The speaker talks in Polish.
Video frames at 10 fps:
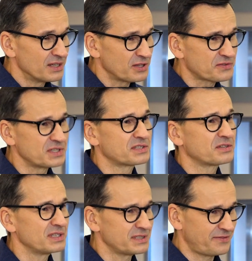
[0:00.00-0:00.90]
To
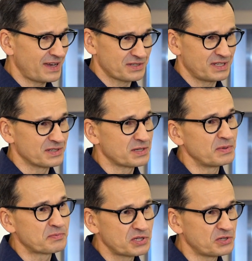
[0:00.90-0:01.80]
wszystko jest ważne,
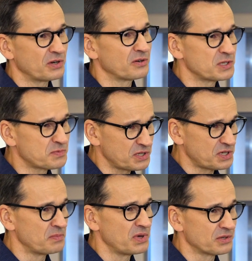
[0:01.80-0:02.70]
żeby przyciągnąć
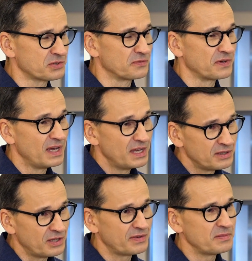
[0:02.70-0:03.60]
przedsiębiorców,
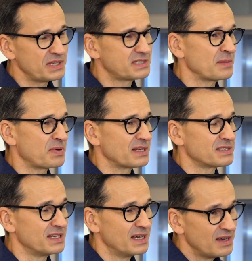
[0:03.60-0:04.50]
nowe miejsca miejsca pracy,